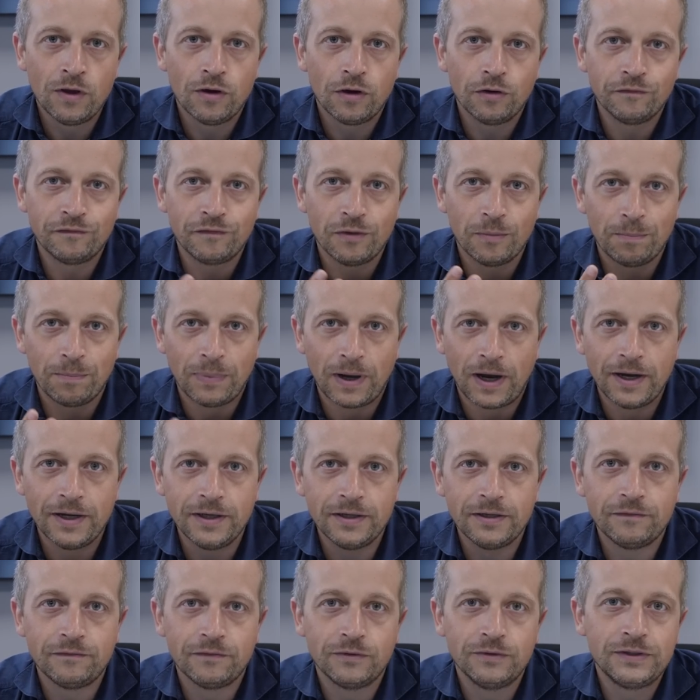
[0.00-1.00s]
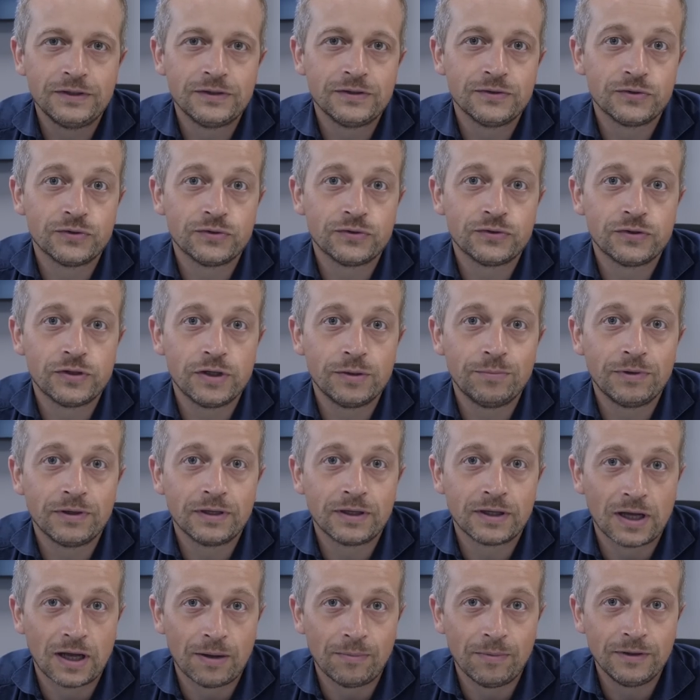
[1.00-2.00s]
Und für beide von diesen
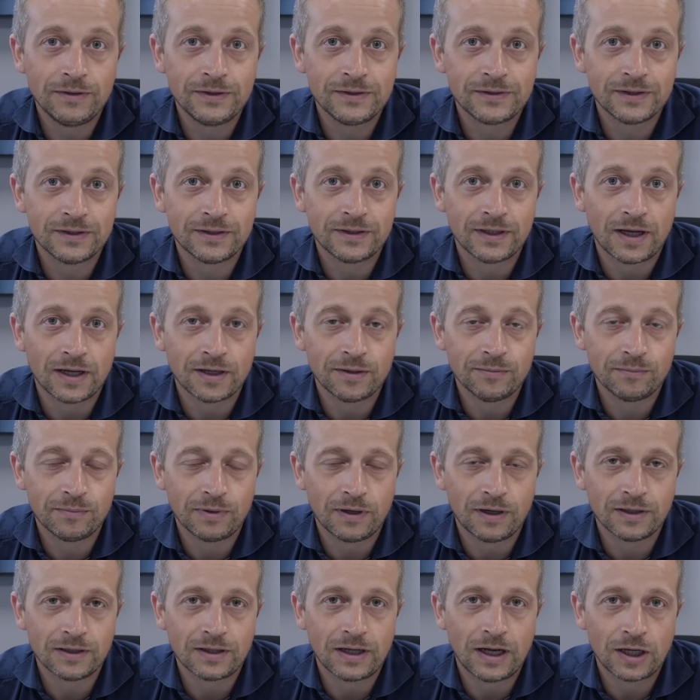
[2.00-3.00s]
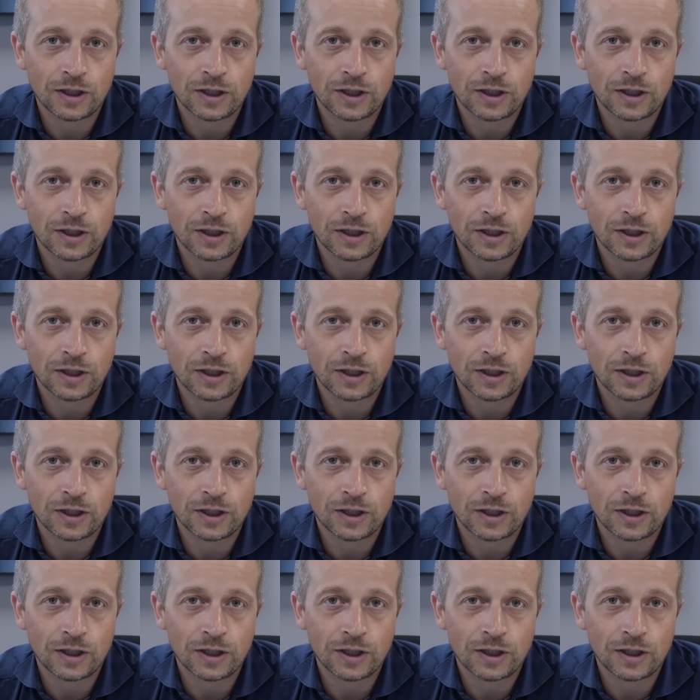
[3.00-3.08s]
Systemen kann man diese Datenbank